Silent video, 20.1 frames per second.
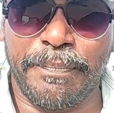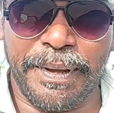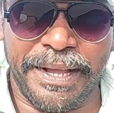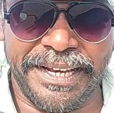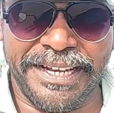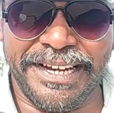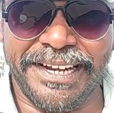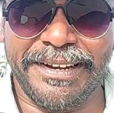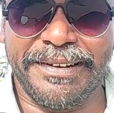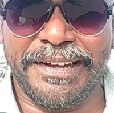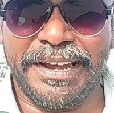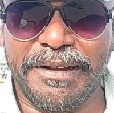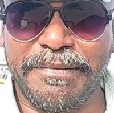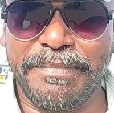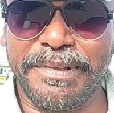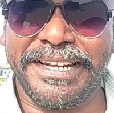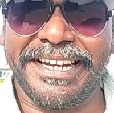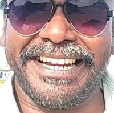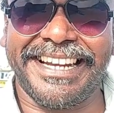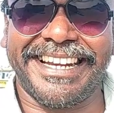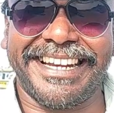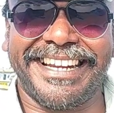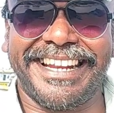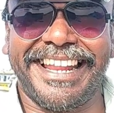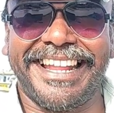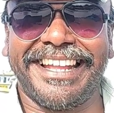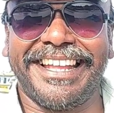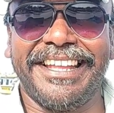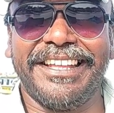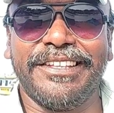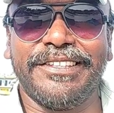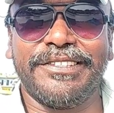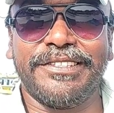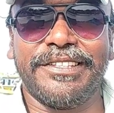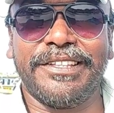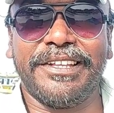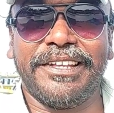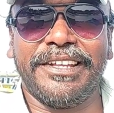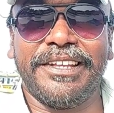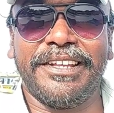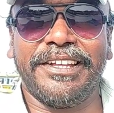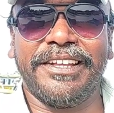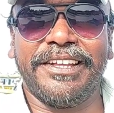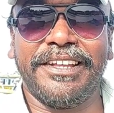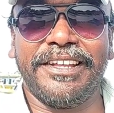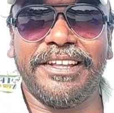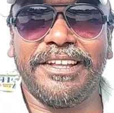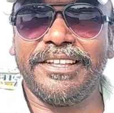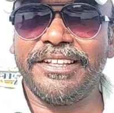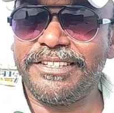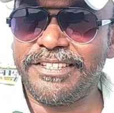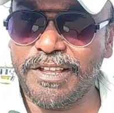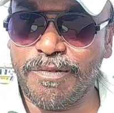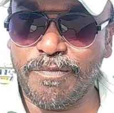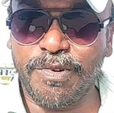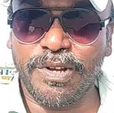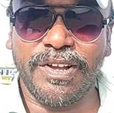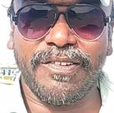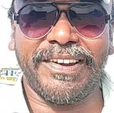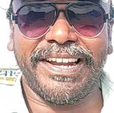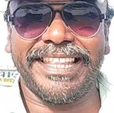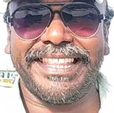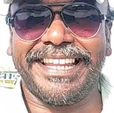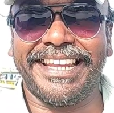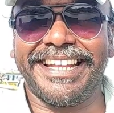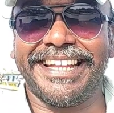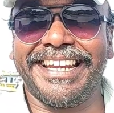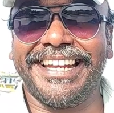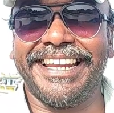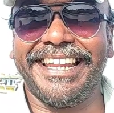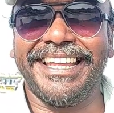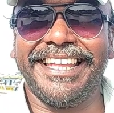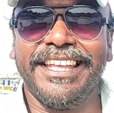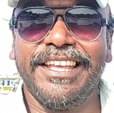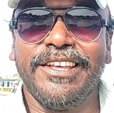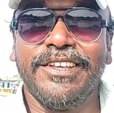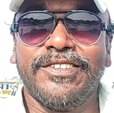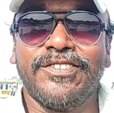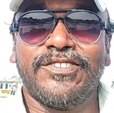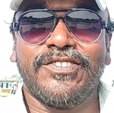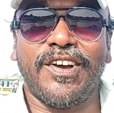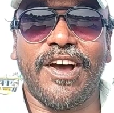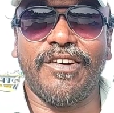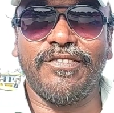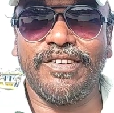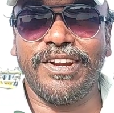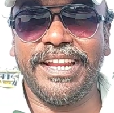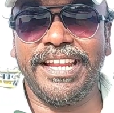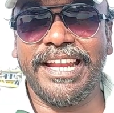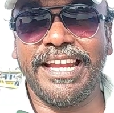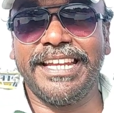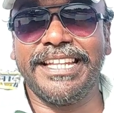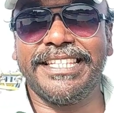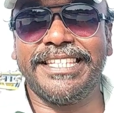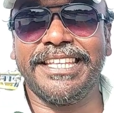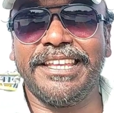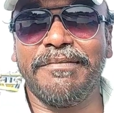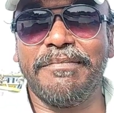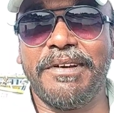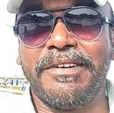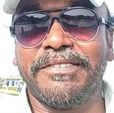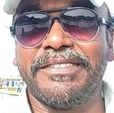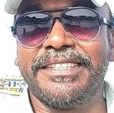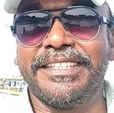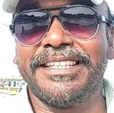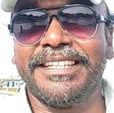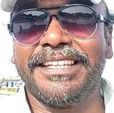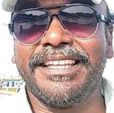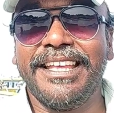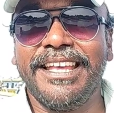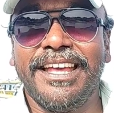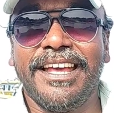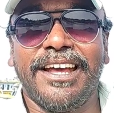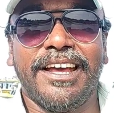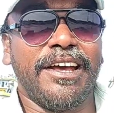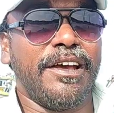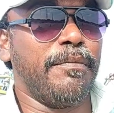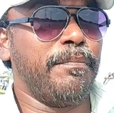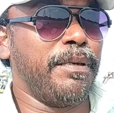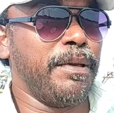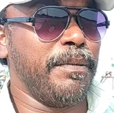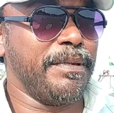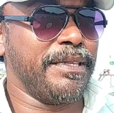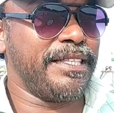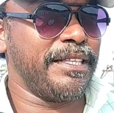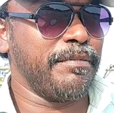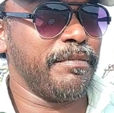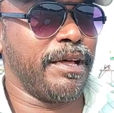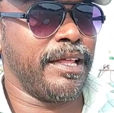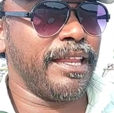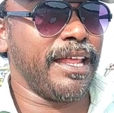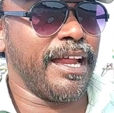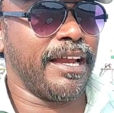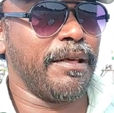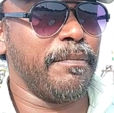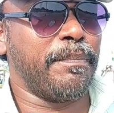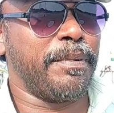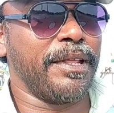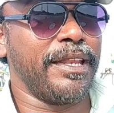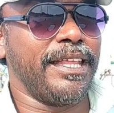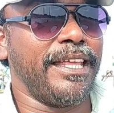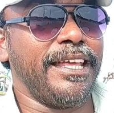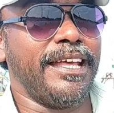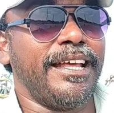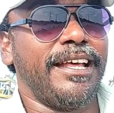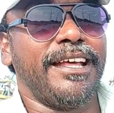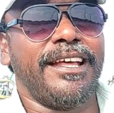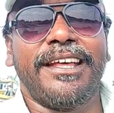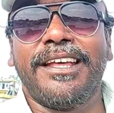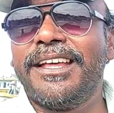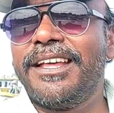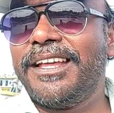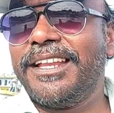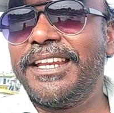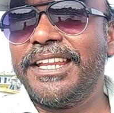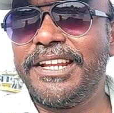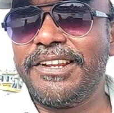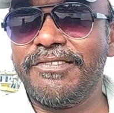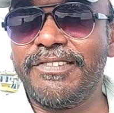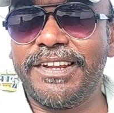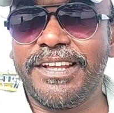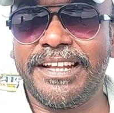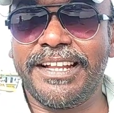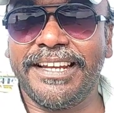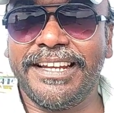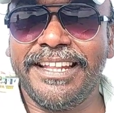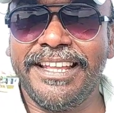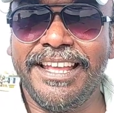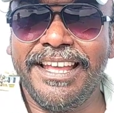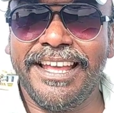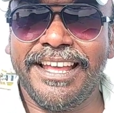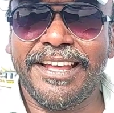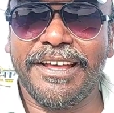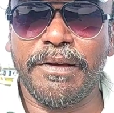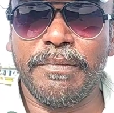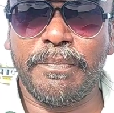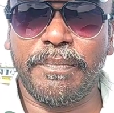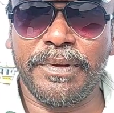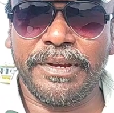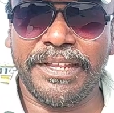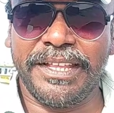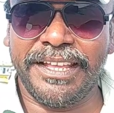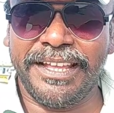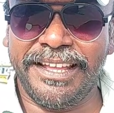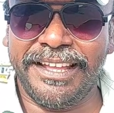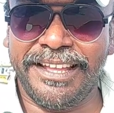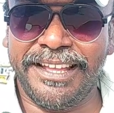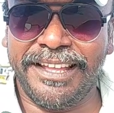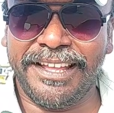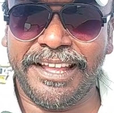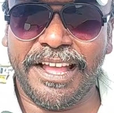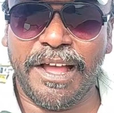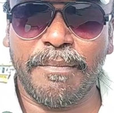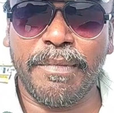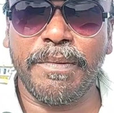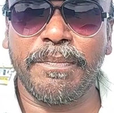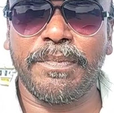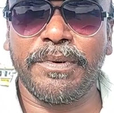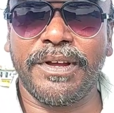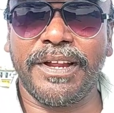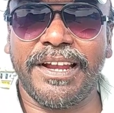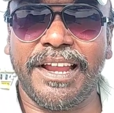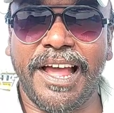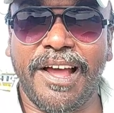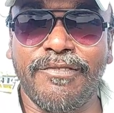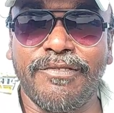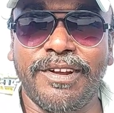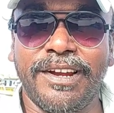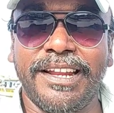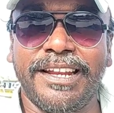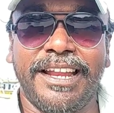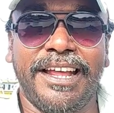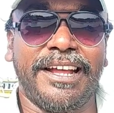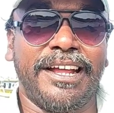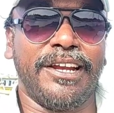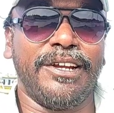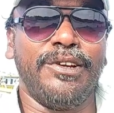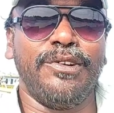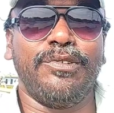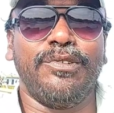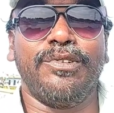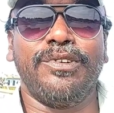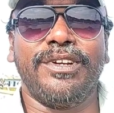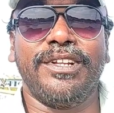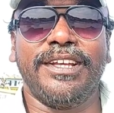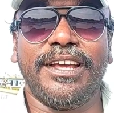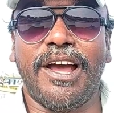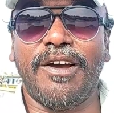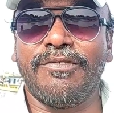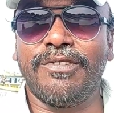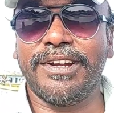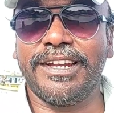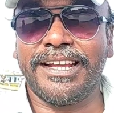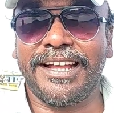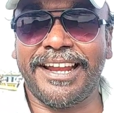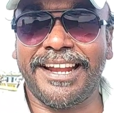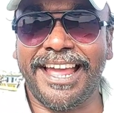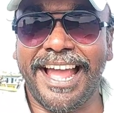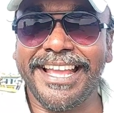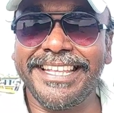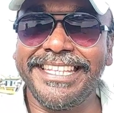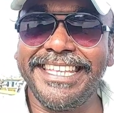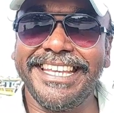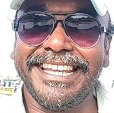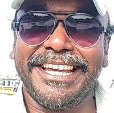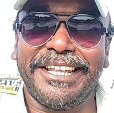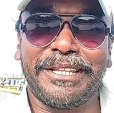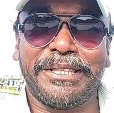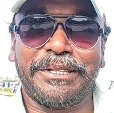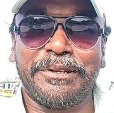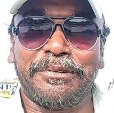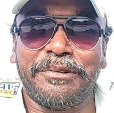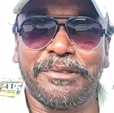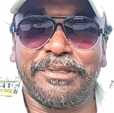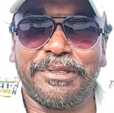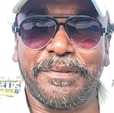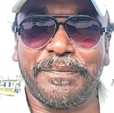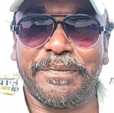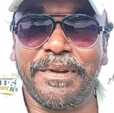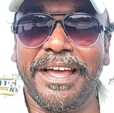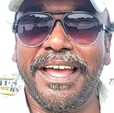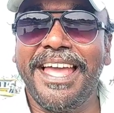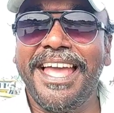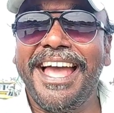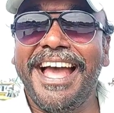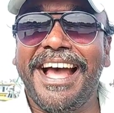பயண நண்பர்கள் இருக்கிறாங்க இந்த சமூக வலைதளங்களில் ஸோ அவங்களெல்லாம் நிச்சயமாக வந்து பிபிசி மாதிரியான பெரிய நிறுவனங்கள் பெரிய அமைப்புகள் அவங்களெல்லாம் கண்டுகொண்டு அவங்களுக்கான அங்கீகாரத்தை கொடுத்தோம்னா